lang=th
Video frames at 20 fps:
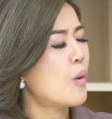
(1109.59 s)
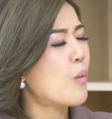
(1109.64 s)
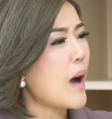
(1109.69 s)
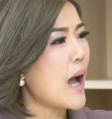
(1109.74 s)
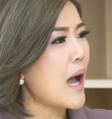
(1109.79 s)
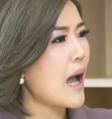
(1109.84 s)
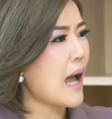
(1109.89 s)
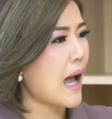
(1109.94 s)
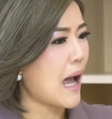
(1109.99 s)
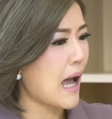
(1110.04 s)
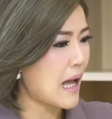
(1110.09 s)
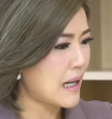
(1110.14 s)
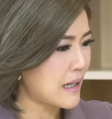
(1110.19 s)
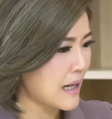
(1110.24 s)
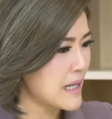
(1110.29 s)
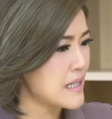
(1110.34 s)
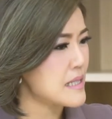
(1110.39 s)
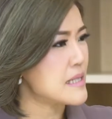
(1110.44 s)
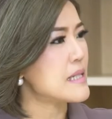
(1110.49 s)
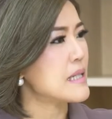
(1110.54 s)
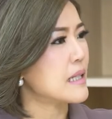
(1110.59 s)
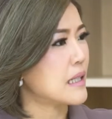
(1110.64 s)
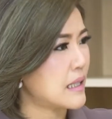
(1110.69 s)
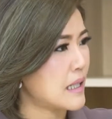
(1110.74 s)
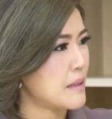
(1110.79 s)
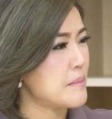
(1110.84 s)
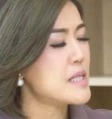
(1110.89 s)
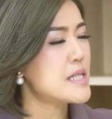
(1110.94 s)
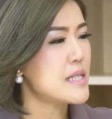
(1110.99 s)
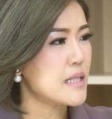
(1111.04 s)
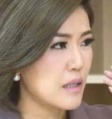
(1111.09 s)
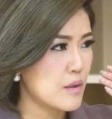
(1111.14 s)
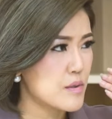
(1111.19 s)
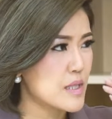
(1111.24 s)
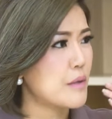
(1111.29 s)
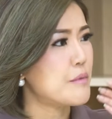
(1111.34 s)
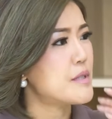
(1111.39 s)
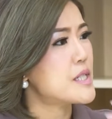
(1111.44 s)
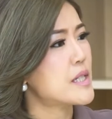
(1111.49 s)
ว่าอะไรจริงอะไรไม่จริงเราใช้